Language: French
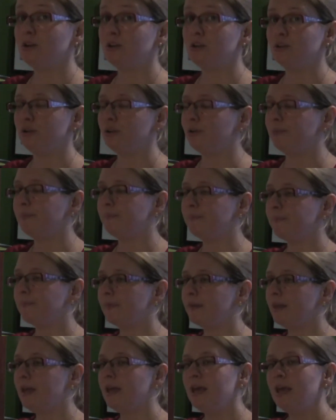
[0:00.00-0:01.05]
de London.
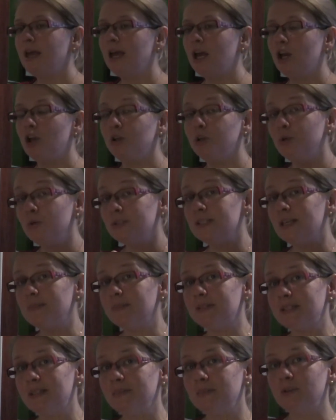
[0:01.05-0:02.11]
Le
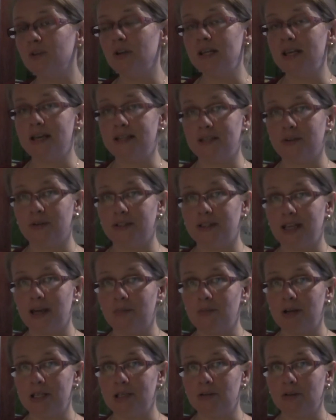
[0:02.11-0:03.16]
deuxième type de liaison
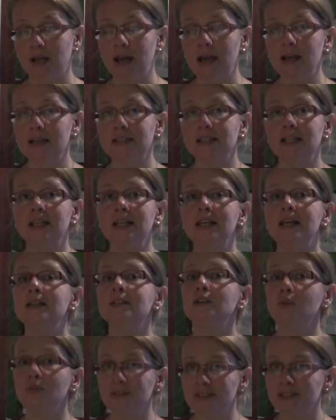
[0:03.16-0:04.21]
intermoléculaire, c'est les liaisons